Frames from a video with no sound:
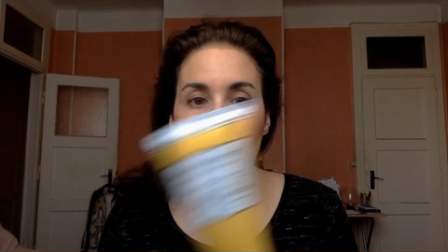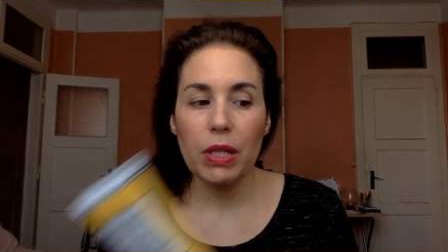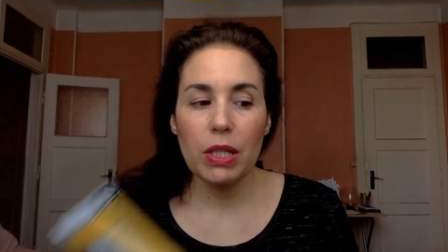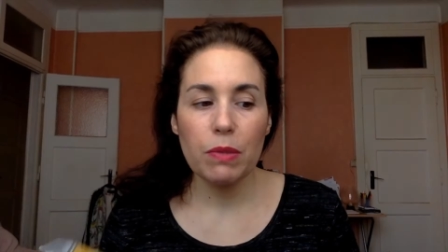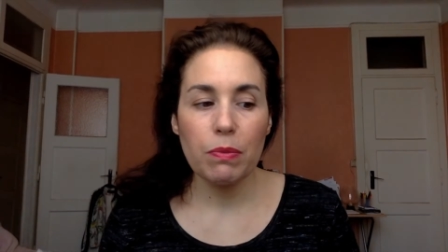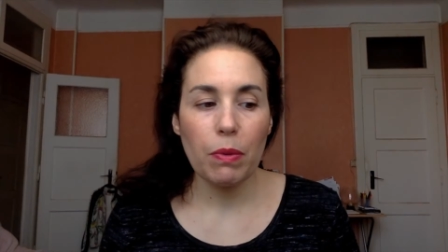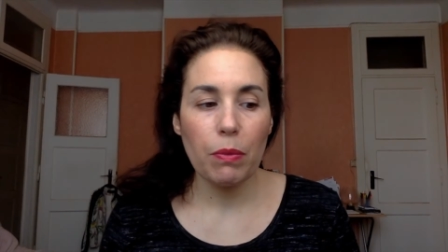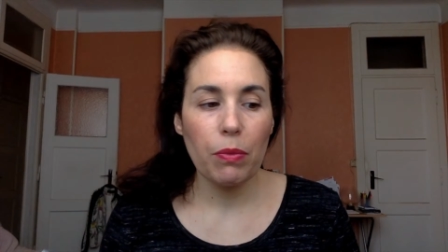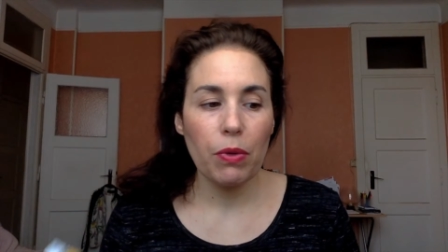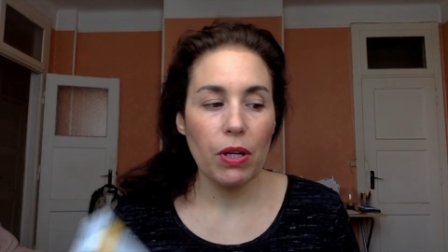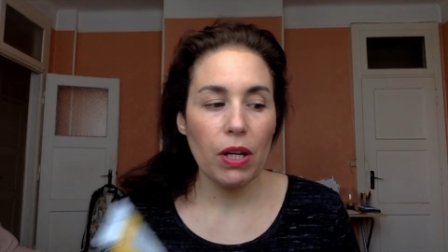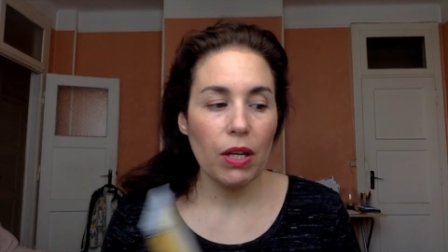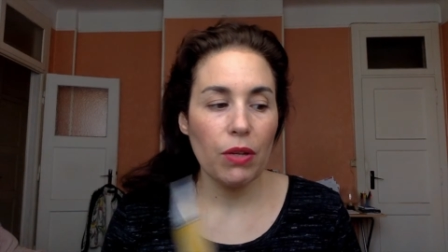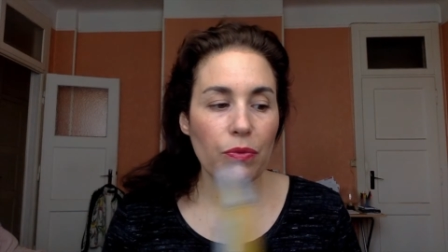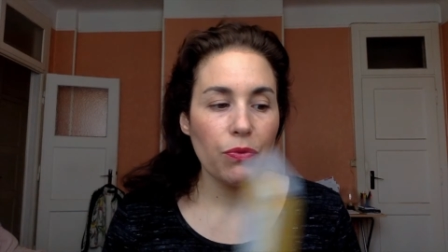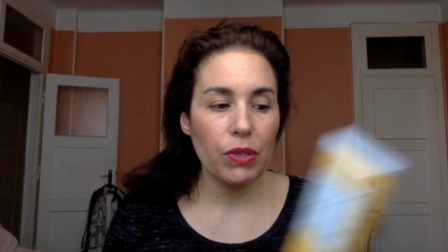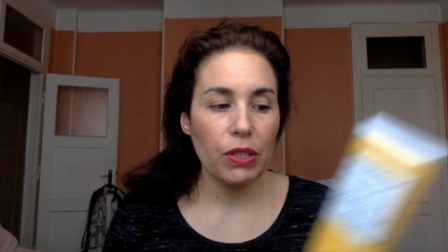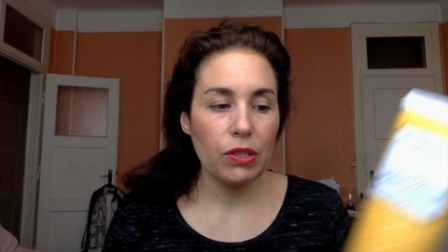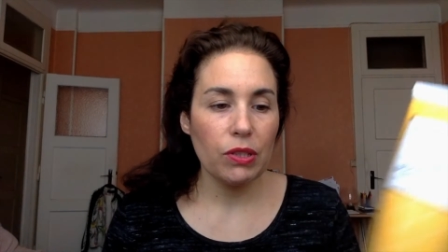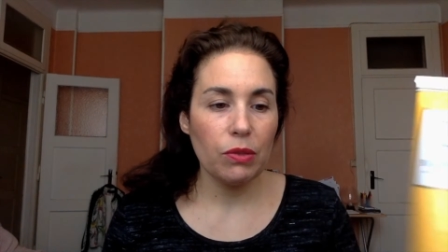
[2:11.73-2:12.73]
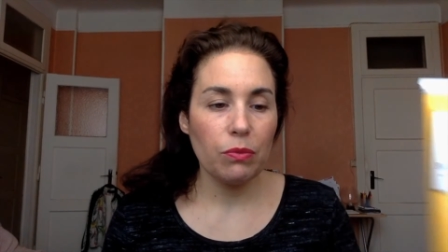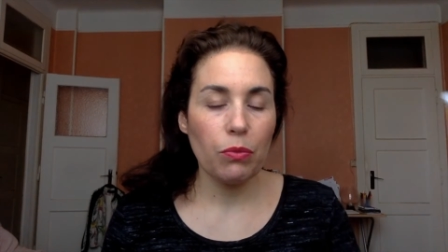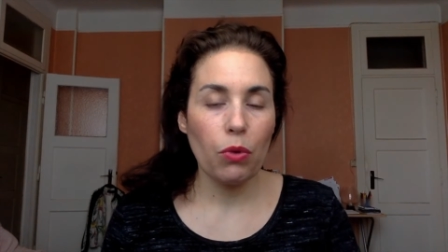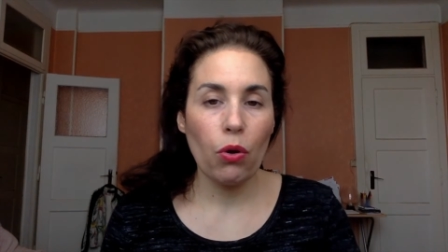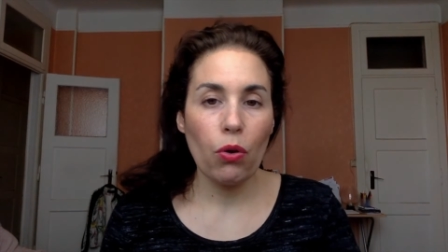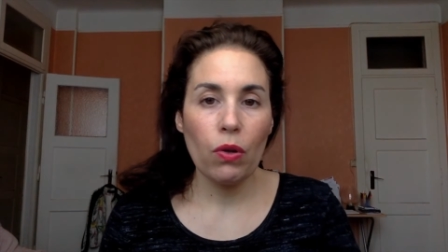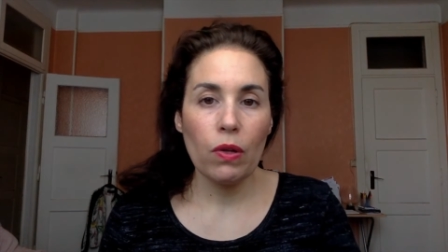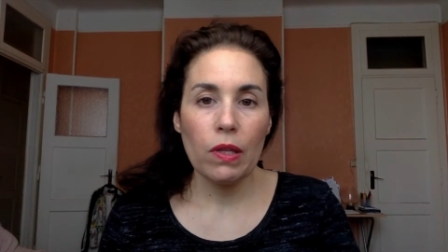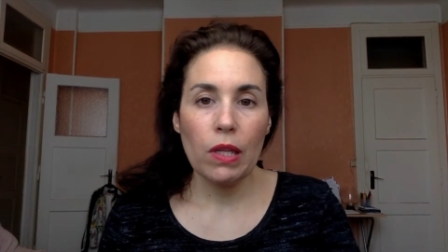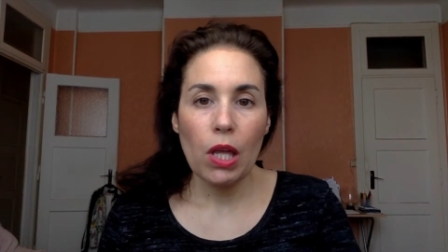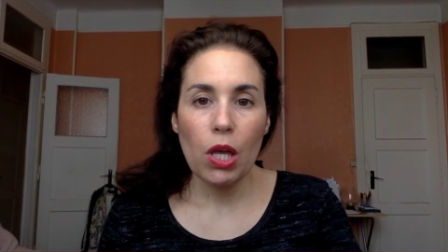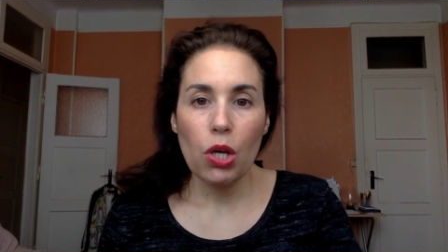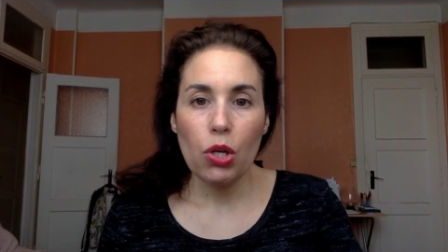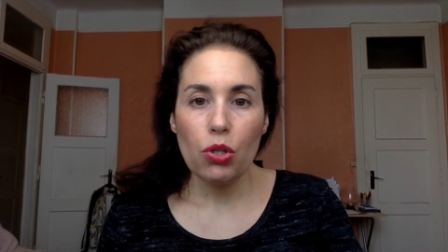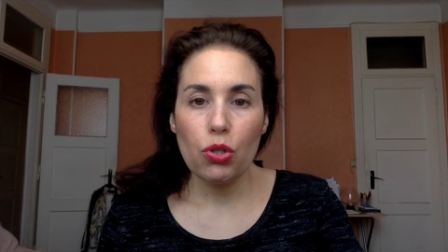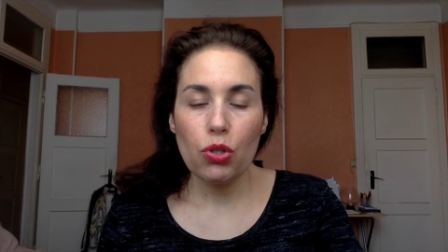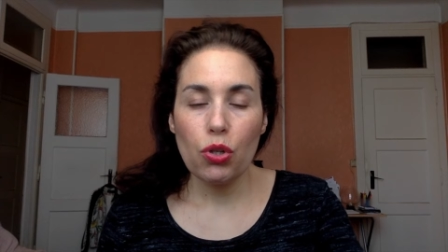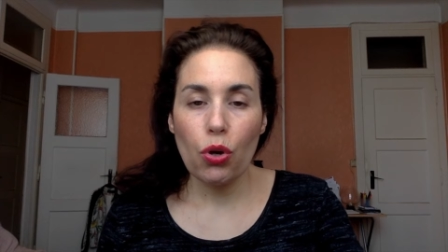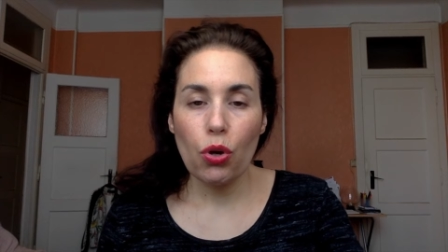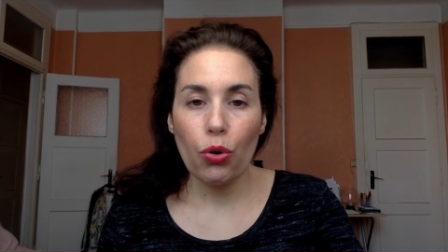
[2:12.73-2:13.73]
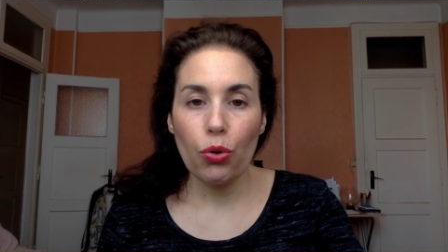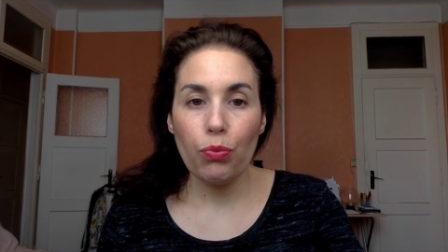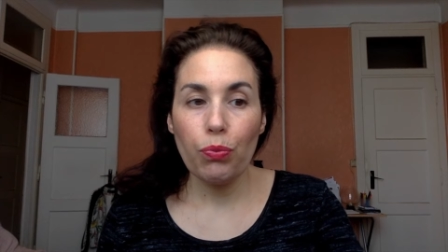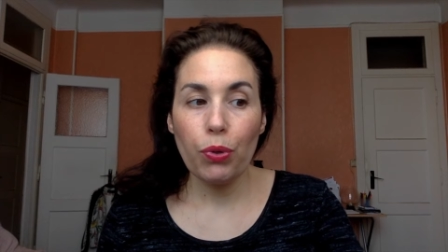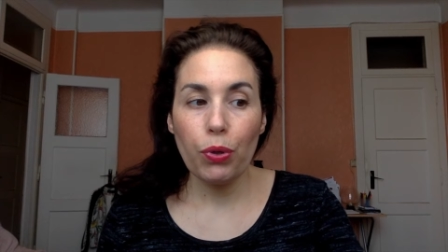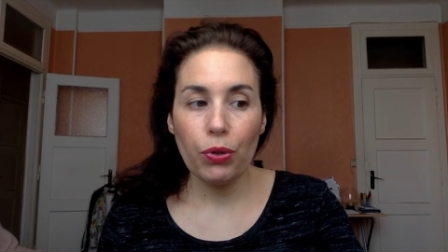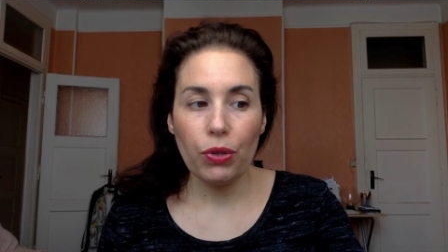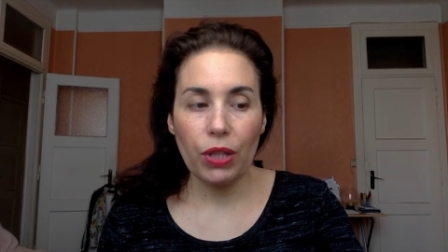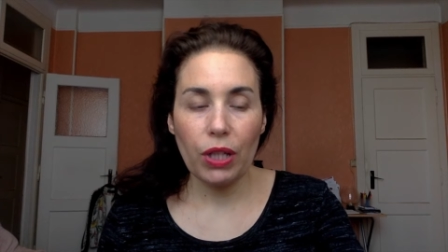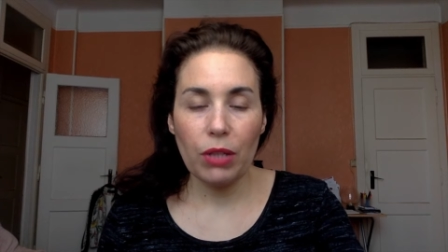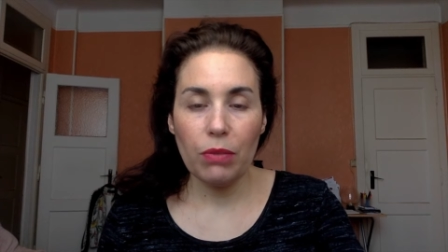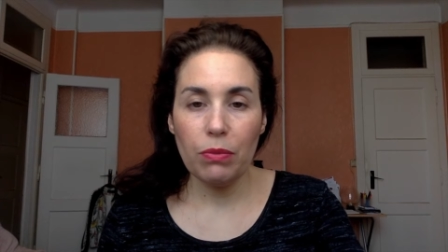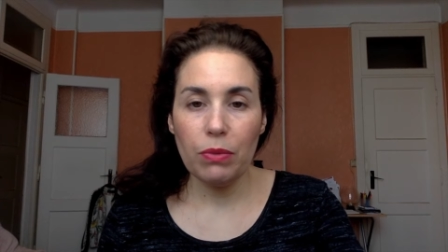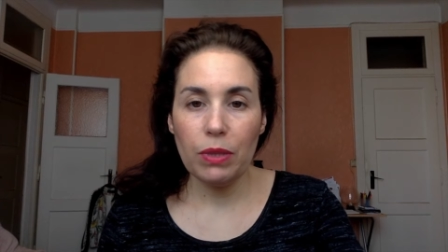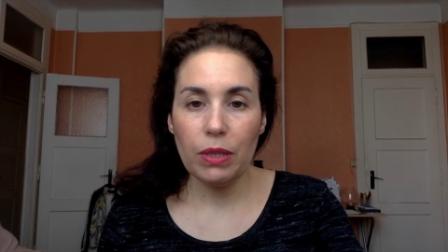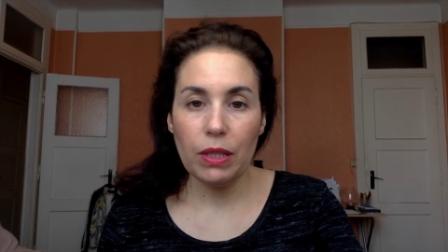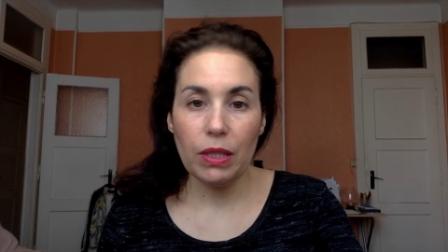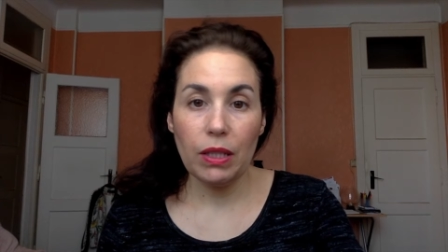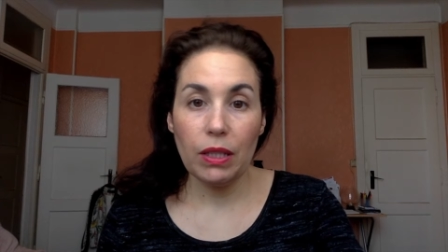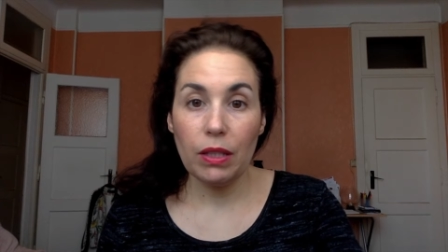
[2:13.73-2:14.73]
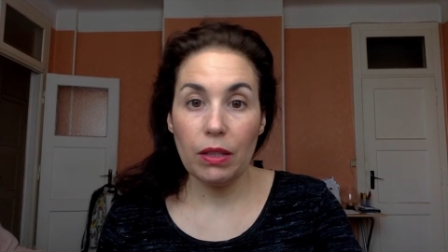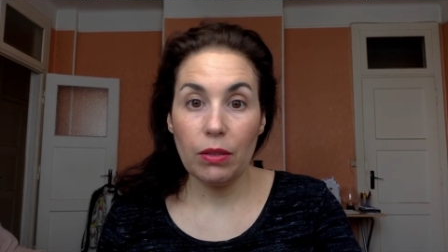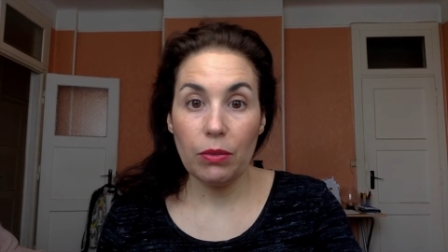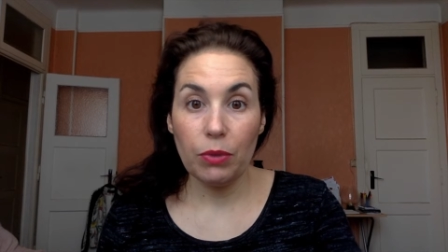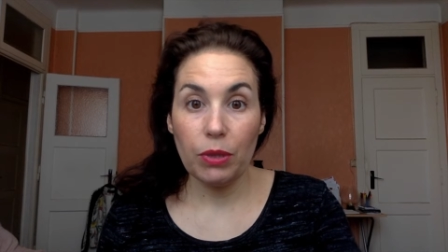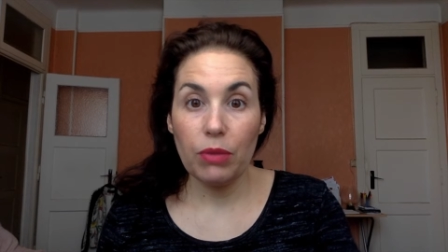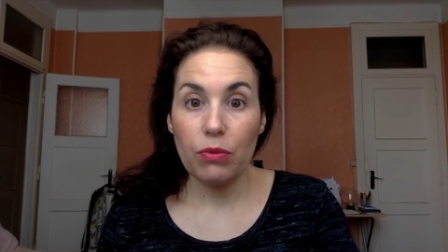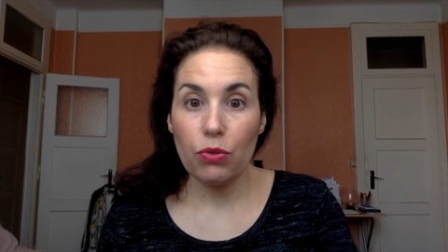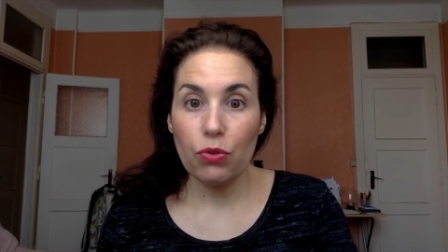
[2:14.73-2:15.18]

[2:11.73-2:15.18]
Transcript: mais à ce moment-là, effectivement, j'en reprendrai, mais oui,